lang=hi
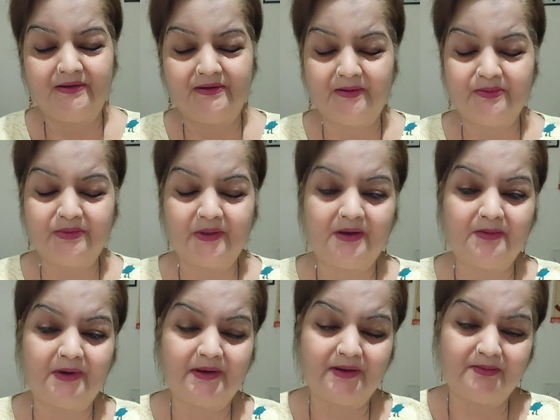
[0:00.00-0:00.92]
जब तक
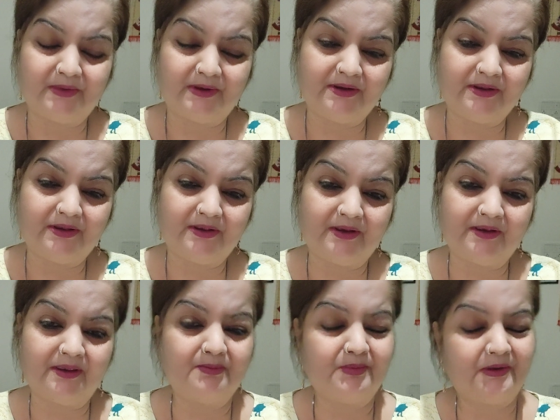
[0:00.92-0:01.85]
हमारी मन की
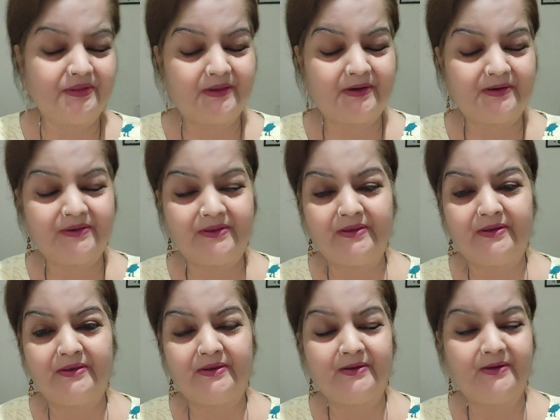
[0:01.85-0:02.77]
आंखें बंद रहती
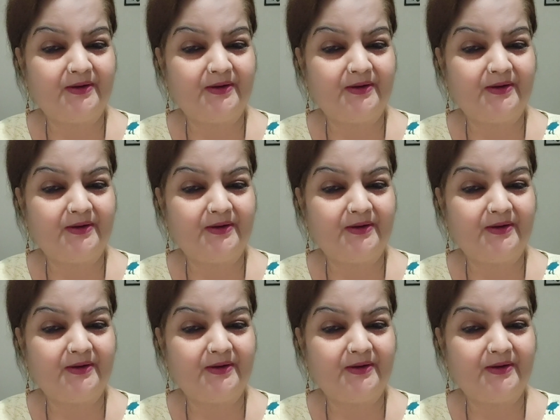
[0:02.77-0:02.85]
हैं